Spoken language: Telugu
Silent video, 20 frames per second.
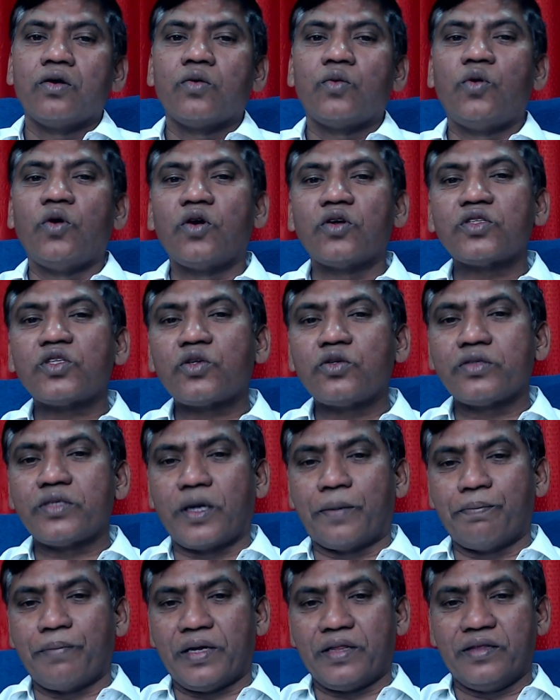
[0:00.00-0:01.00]
కోర్స్కు
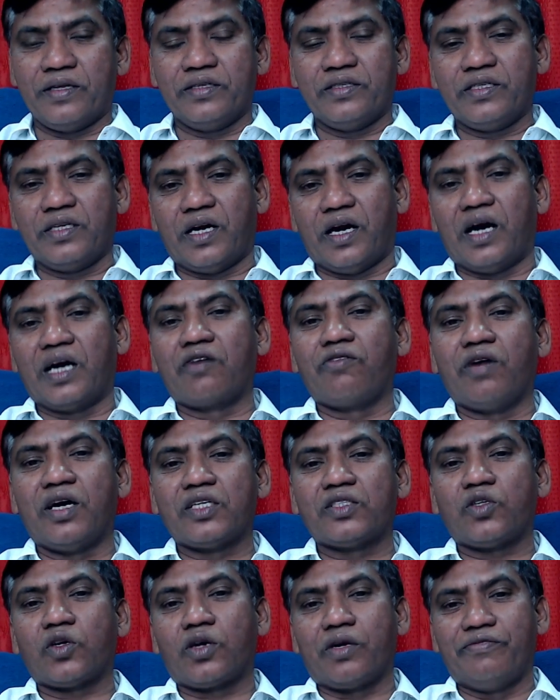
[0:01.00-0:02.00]
సంబంధించిన
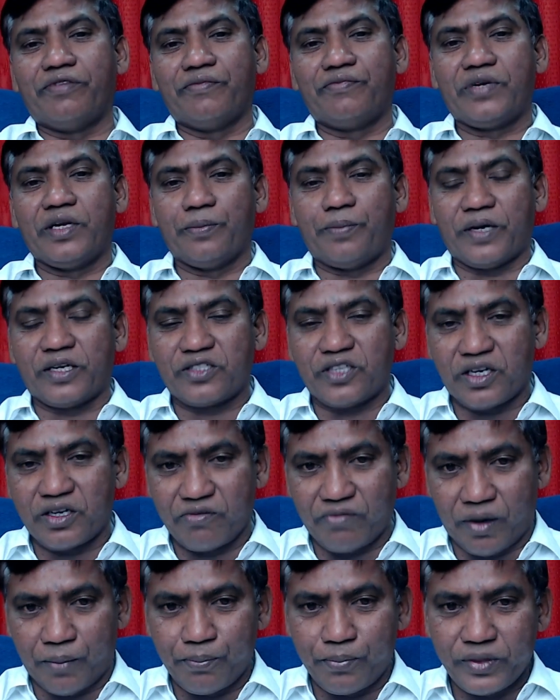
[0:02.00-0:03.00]
అడ్వాన్స్ ఒక ఫిఫ్టీ పర్సెంట్
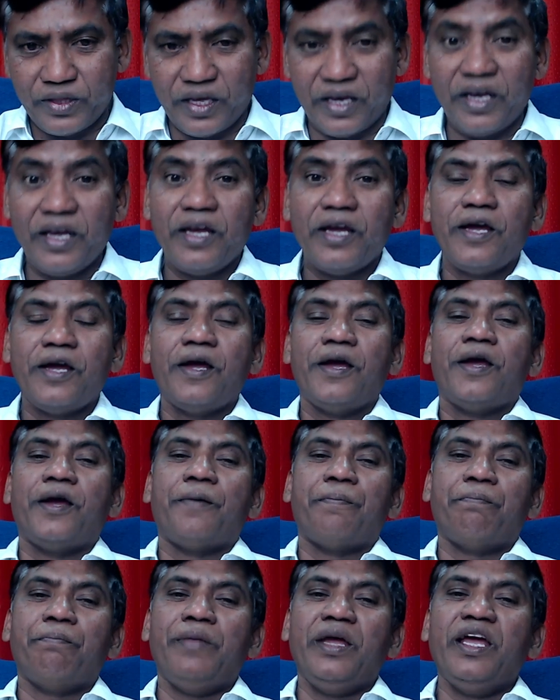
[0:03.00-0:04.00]
పంపితే
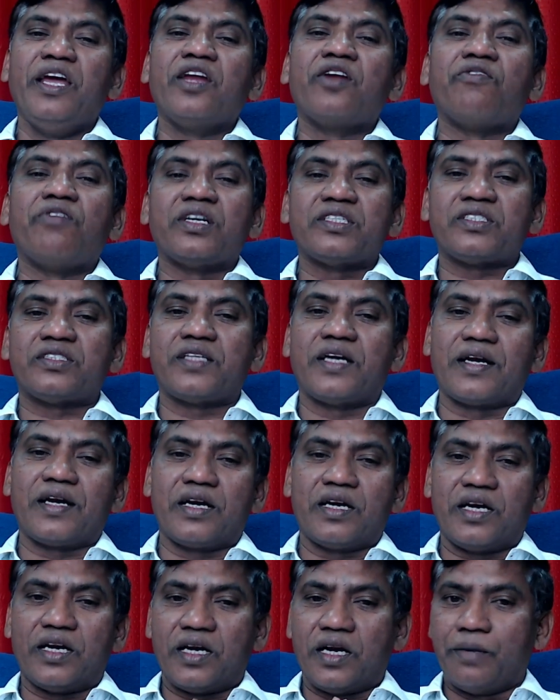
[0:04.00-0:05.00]
మీరు
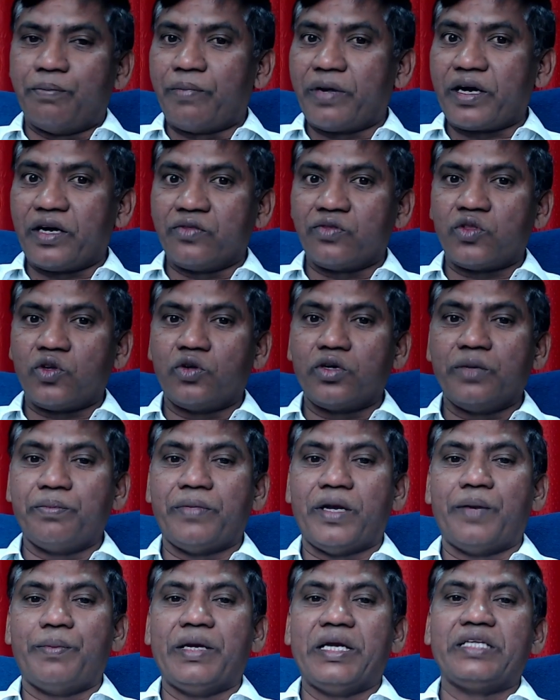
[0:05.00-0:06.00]
వస్తారన్న నమ్మకంతో
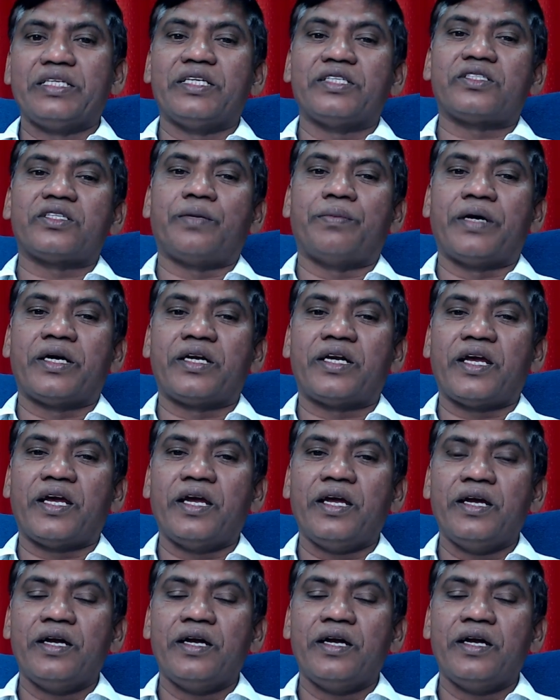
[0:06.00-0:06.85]
మేము ఏం చేస్తామంటే